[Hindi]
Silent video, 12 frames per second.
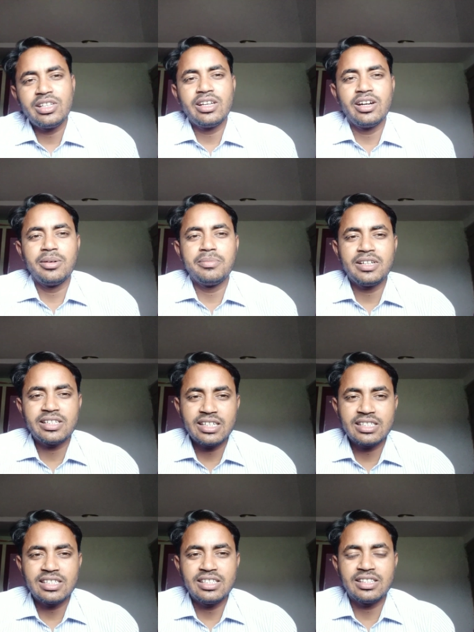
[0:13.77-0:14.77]
ये
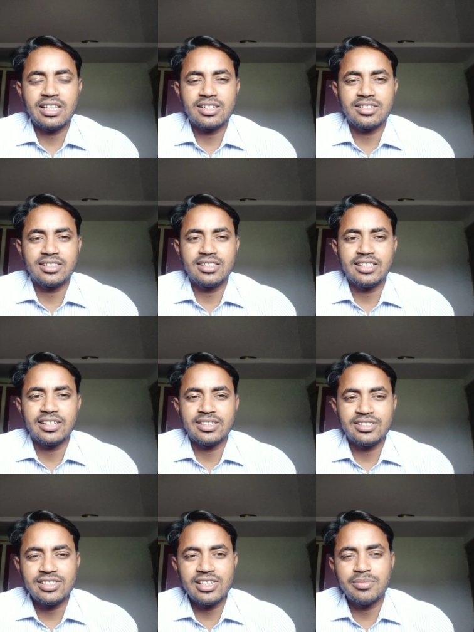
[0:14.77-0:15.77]
हमेशा चिंता रहती है
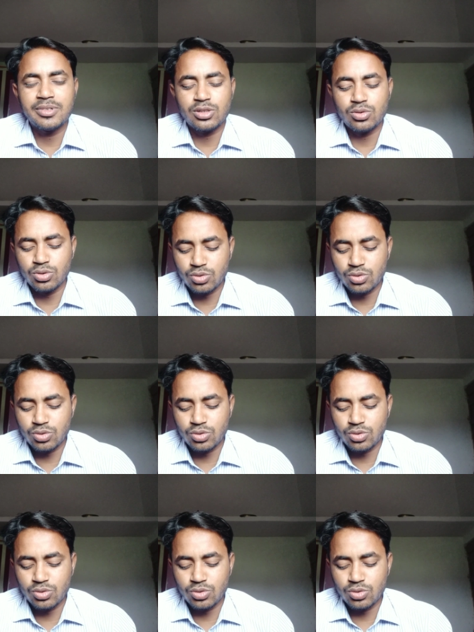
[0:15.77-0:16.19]
जी हाँ मेरे